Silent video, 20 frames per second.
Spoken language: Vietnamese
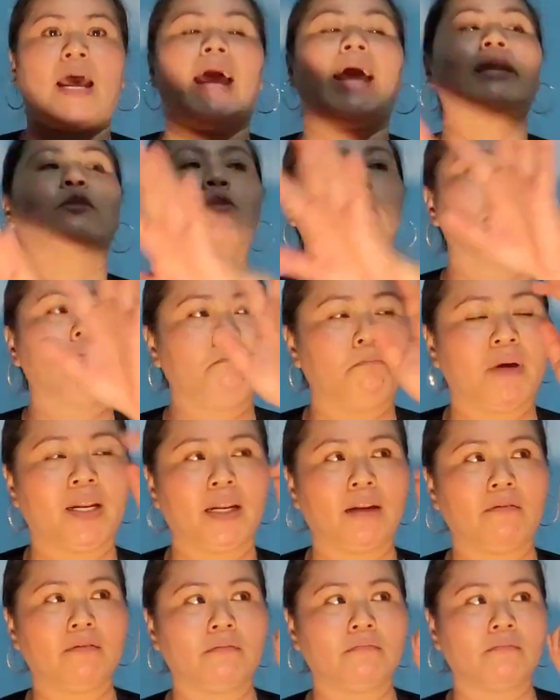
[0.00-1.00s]
Ảnh
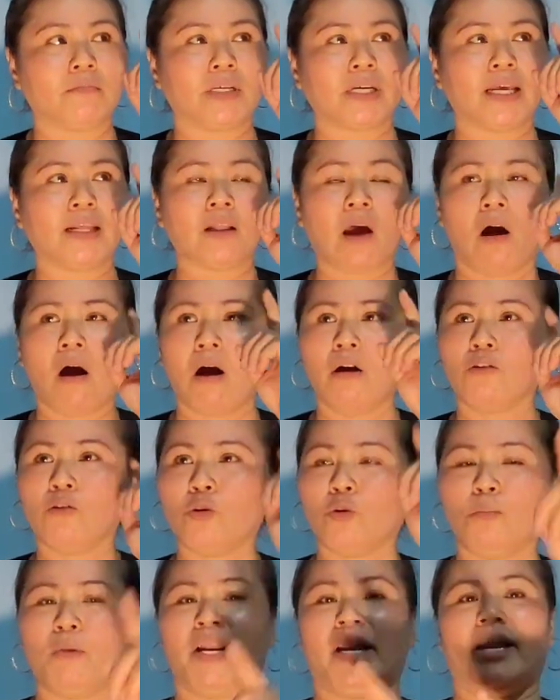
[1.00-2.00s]
mình cái thoáng
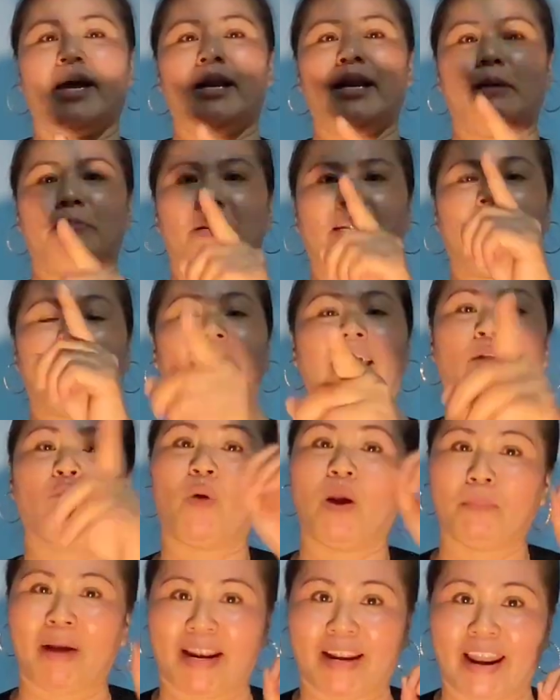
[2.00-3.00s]
của mình á là mình thấy ảnh
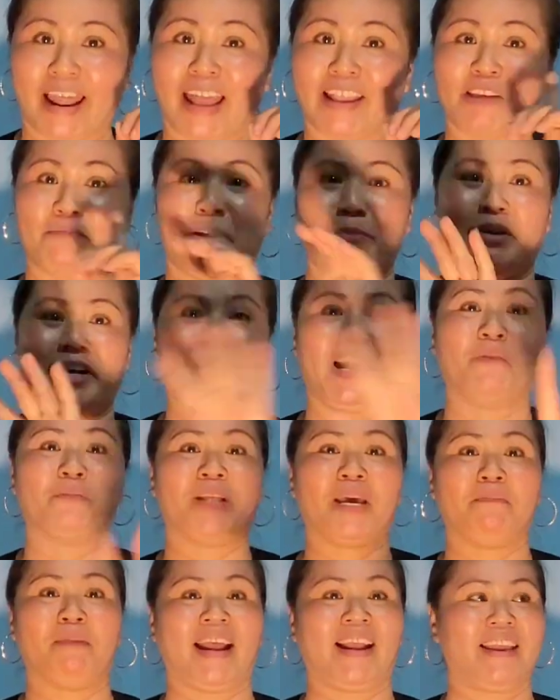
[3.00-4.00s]
quay mặt ra nhưng mà mình không
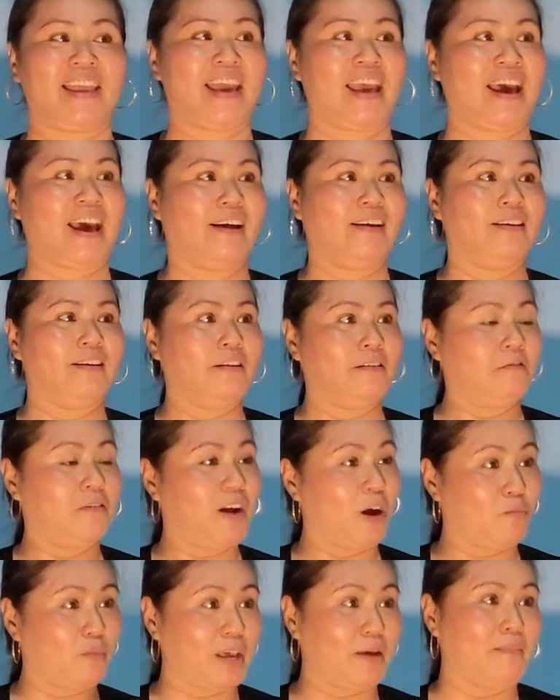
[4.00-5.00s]
thấy mặt nha,
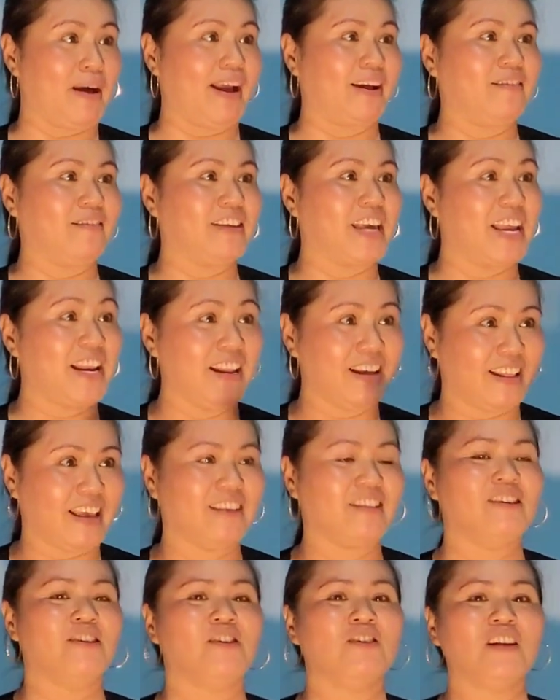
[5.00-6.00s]
không thấy mặt, chỉ là
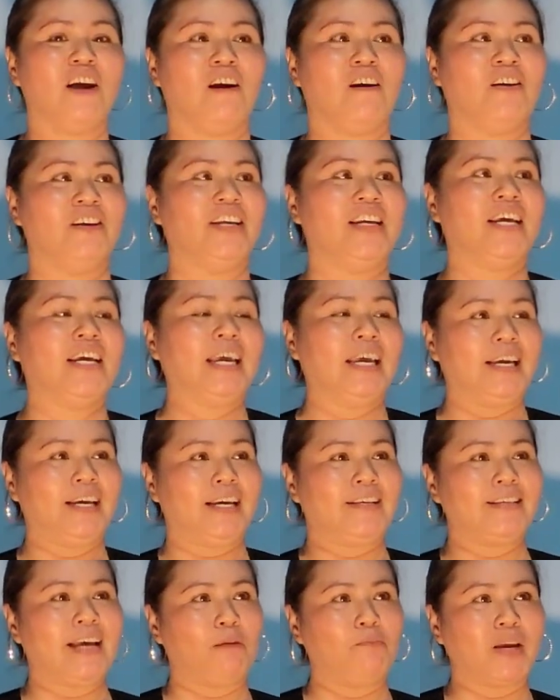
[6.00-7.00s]
thấy tướng thôi.
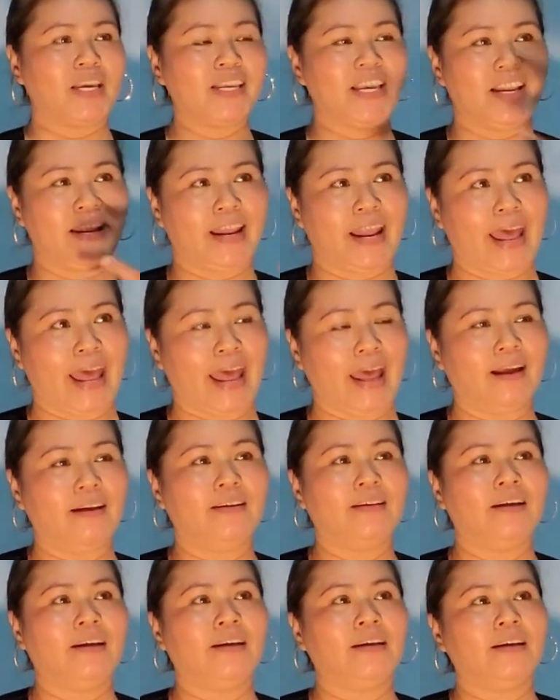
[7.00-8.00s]
Cái xong cái gì đi ra,
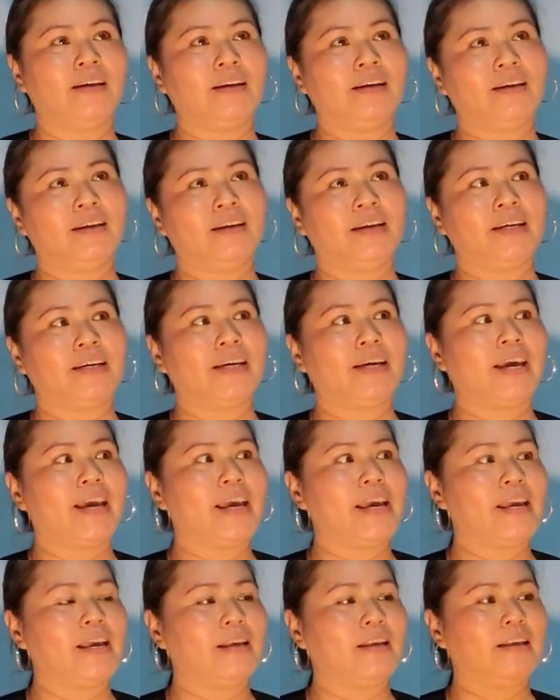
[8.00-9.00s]

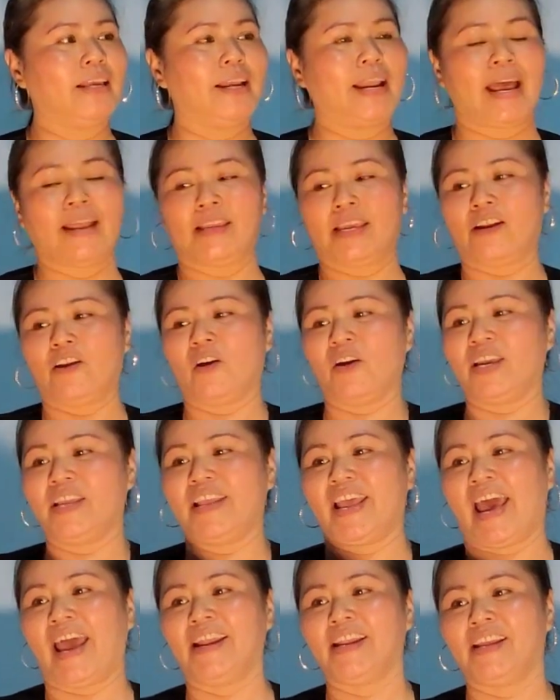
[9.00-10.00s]
cái chị ra chị nói cái
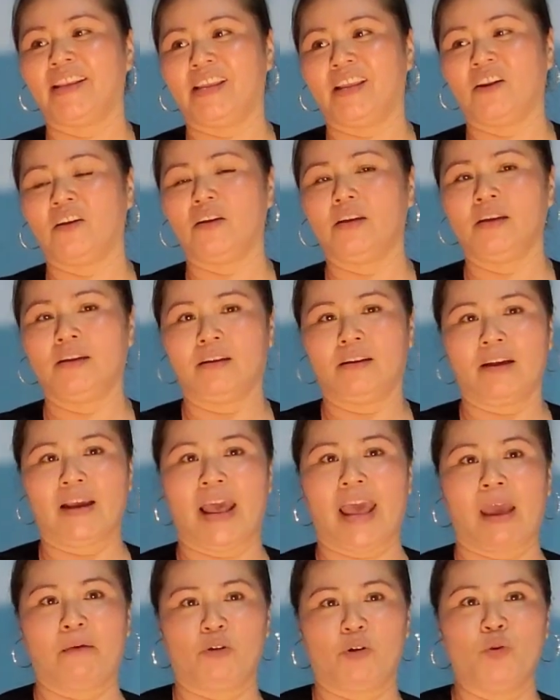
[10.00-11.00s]
giải này, chị nói
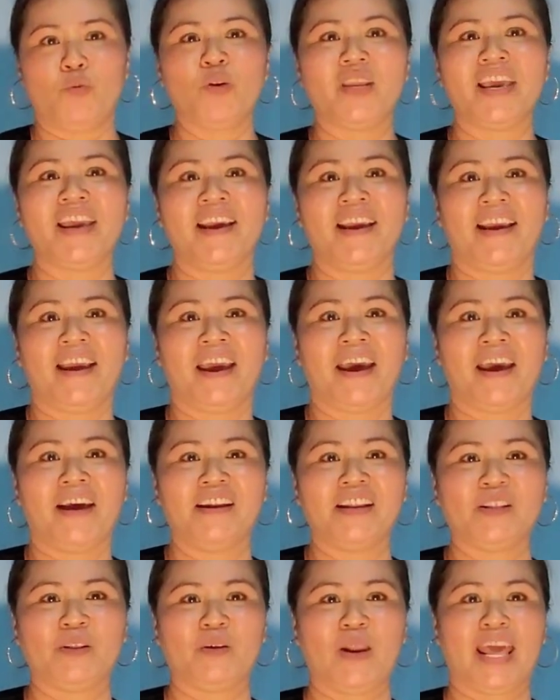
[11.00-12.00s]
ai mà vô duyên ghê
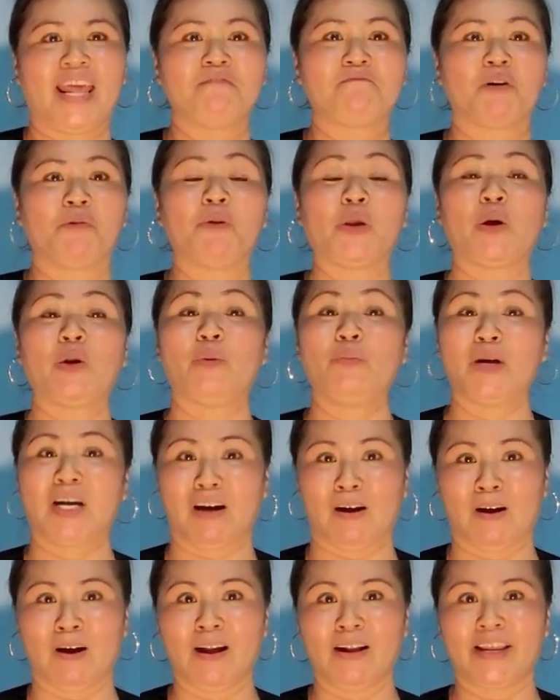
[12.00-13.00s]
đi toilet mà không chịu đóng
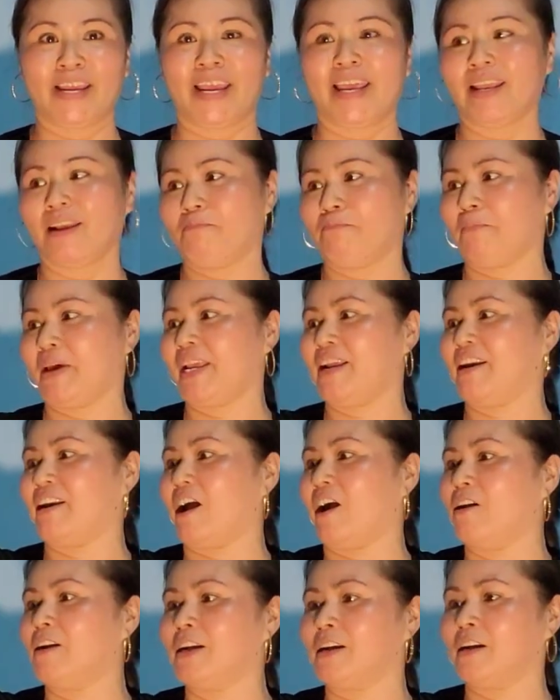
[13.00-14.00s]
cửa. Cái mấy thằng
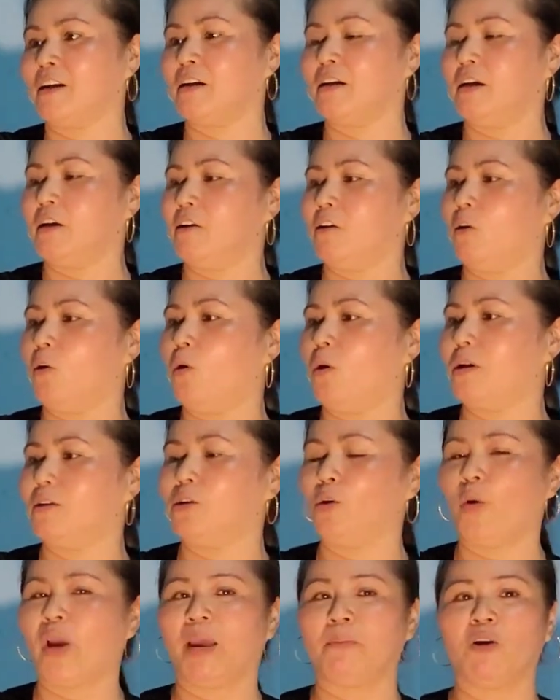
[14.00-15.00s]
đó nó nói ủa
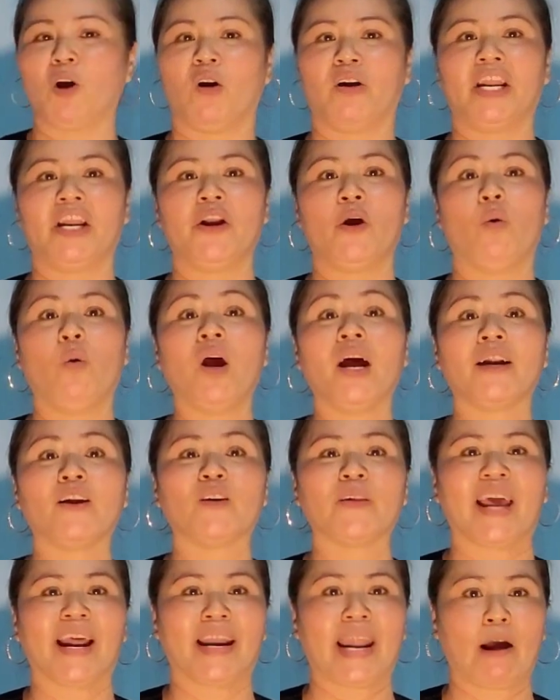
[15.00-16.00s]
tụi em ngồi đây đủ hết
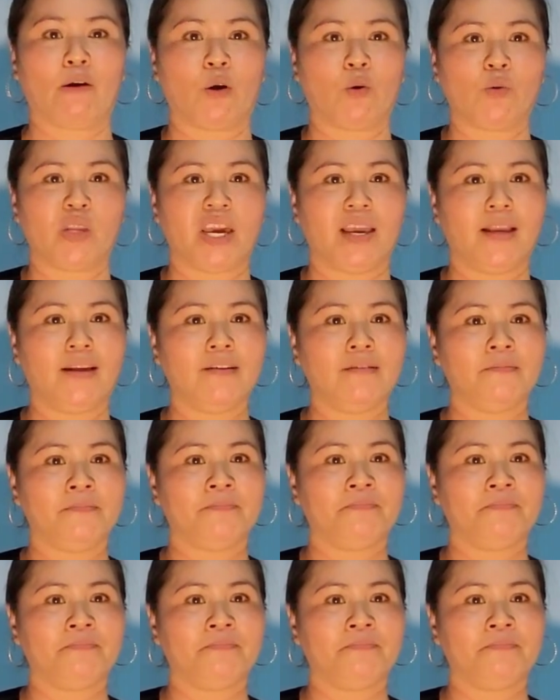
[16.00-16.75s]
có thằng nào đâu chị.